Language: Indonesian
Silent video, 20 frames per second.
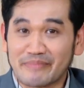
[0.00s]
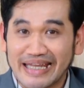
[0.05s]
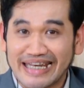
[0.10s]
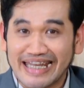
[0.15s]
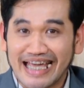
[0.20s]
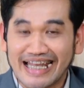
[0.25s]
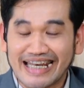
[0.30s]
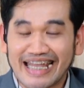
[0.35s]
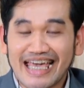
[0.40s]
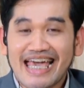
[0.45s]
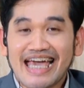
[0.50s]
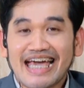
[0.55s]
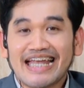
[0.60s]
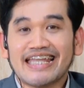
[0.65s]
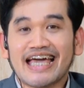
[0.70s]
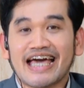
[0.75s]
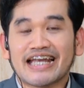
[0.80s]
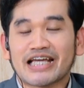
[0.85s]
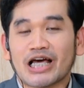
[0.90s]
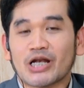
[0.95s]
Medan.
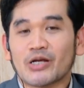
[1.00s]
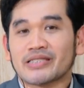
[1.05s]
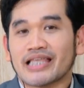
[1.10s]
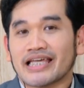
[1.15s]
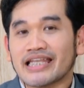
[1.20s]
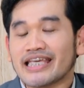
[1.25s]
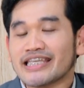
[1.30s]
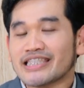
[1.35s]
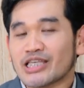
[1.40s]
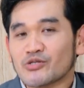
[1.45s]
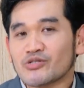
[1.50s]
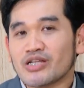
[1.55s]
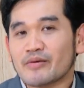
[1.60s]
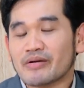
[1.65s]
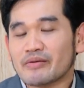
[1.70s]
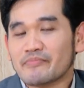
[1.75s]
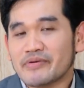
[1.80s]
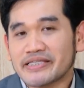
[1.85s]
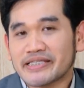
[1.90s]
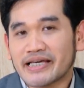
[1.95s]
Dan kalau tadi kita sudah
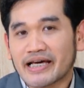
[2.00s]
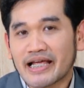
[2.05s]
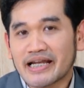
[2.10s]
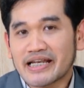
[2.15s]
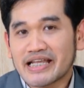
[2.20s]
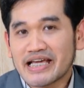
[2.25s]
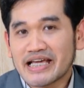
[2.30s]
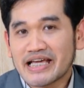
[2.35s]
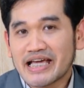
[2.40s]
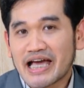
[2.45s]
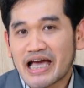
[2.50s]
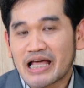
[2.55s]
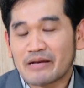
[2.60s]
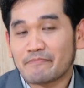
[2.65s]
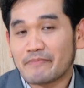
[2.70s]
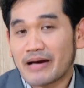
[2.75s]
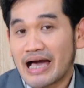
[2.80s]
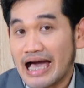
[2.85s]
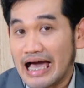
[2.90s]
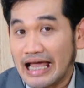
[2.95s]
berbicara dengan
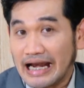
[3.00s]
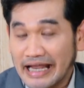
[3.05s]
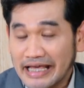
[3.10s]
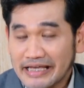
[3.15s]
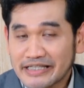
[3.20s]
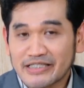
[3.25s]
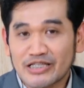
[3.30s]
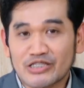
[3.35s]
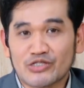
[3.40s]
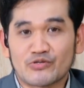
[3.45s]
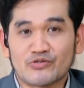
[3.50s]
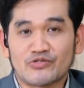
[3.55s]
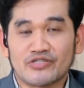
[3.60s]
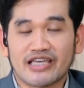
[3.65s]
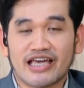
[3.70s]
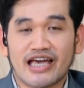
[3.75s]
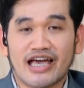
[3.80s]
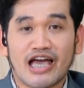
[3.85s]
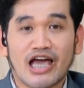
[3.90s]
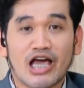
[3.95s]
Pak Alex
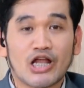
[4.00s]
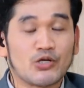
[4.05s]
tentunya